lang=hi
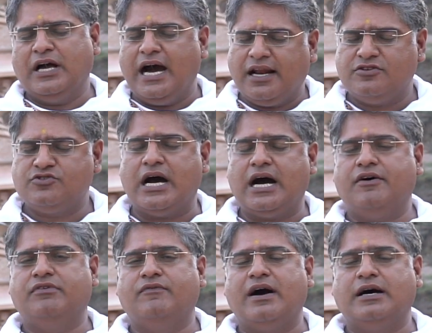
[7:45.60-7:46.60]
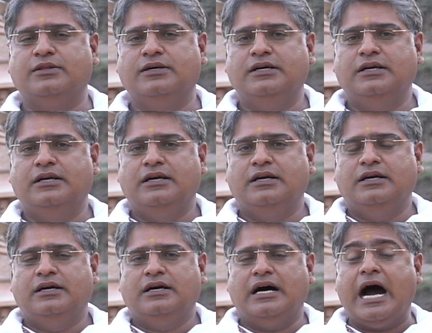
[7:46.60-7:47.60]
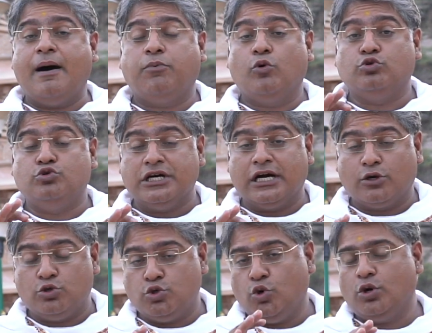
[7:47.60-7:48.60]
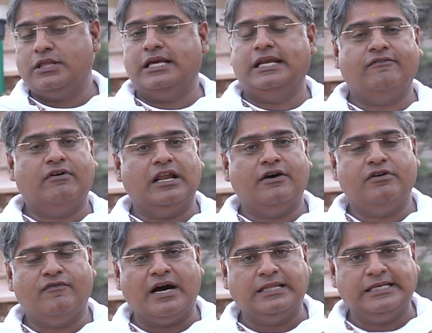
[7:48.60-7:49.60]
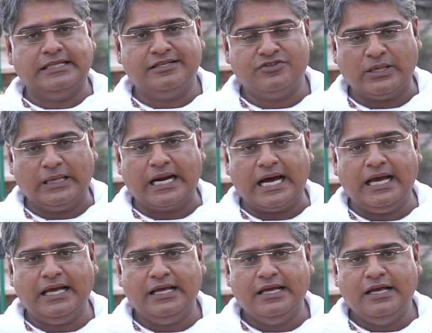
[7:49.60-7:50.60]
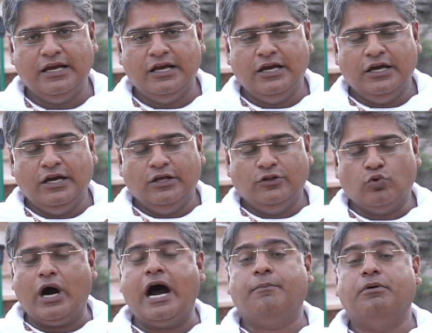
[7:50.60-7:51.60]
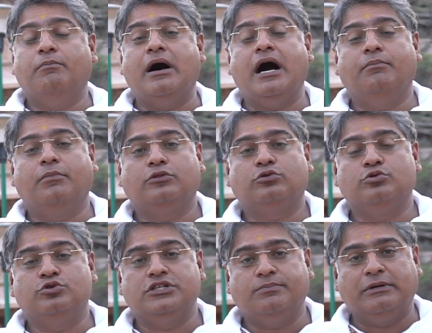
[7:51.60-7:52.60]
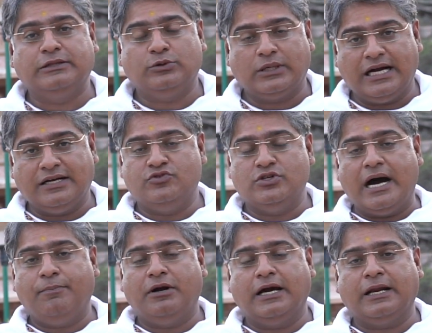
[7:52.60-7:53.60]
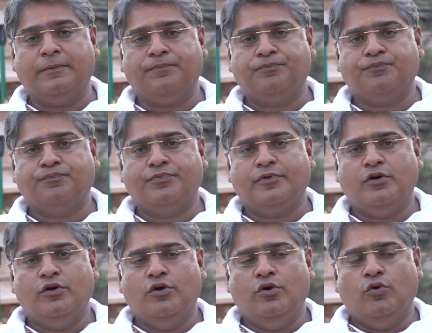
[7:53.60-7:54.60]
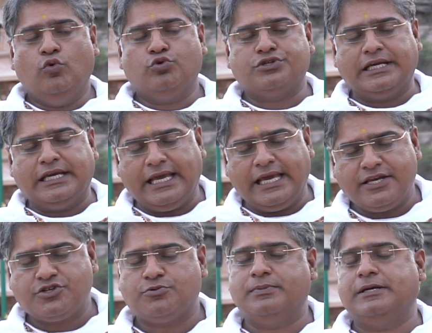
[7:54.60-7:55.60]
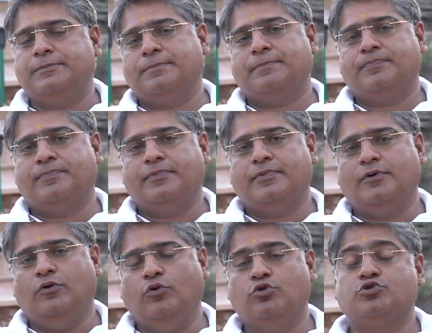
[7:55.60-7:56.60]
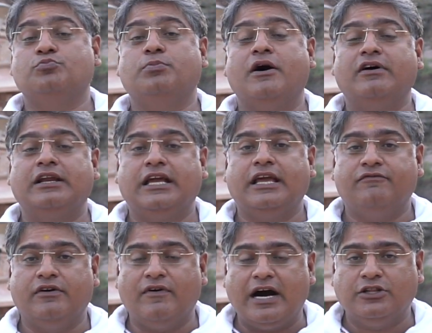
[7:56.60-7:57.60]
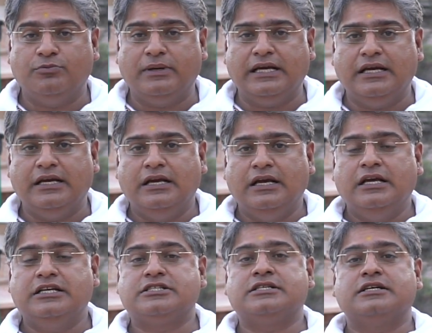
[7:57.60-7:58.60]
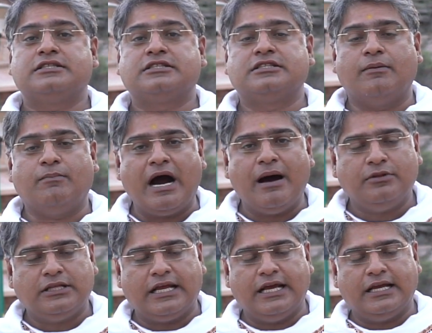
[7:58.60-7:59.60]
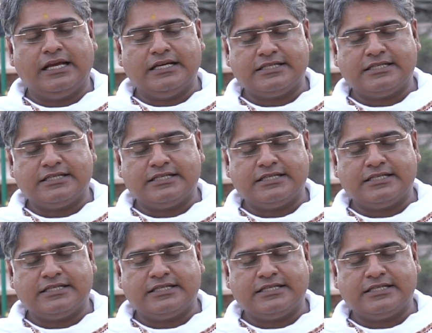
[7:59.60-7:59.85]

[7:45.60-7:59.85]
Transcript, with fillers: अनचाहा विवाद आपको झकझोर देने वाला विवाद यदि चल रहा है तो आप महामृत्युंजय मंत्र का जाप करें उस केस में उस भवन के विवाद में इस तमाम तरह के